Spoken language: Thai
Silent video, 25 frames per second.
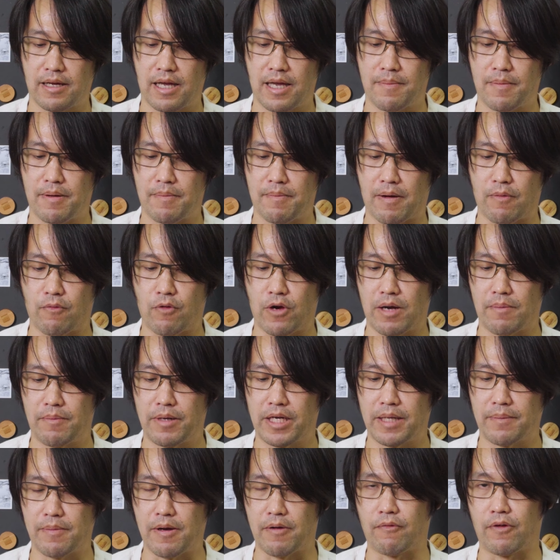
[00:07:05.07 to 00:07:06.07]
ให้มันแบบว่า
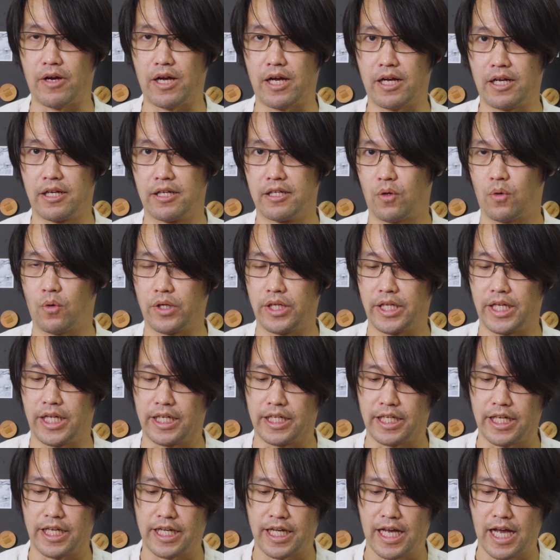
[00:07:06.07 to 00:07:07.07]
ไม่ได้แบบว่าคน
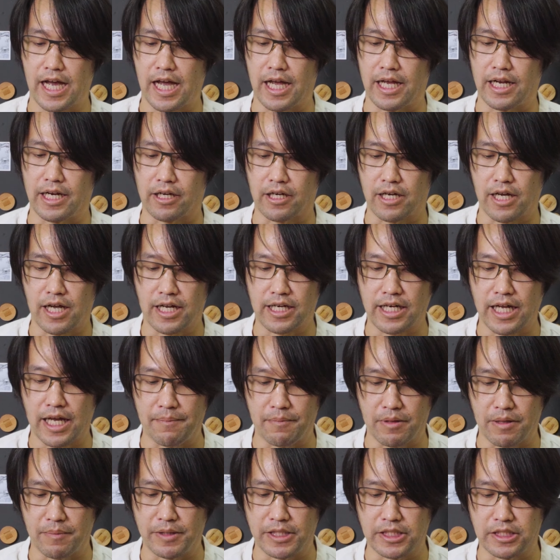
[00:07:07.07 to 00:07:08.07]
เห็นง่ายๆแล้วก็ข้างใน
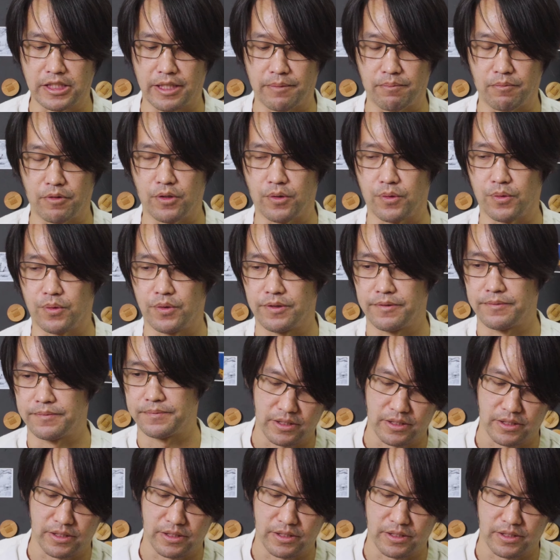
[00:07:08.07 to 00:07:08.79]
มันจะมีซิปอยู่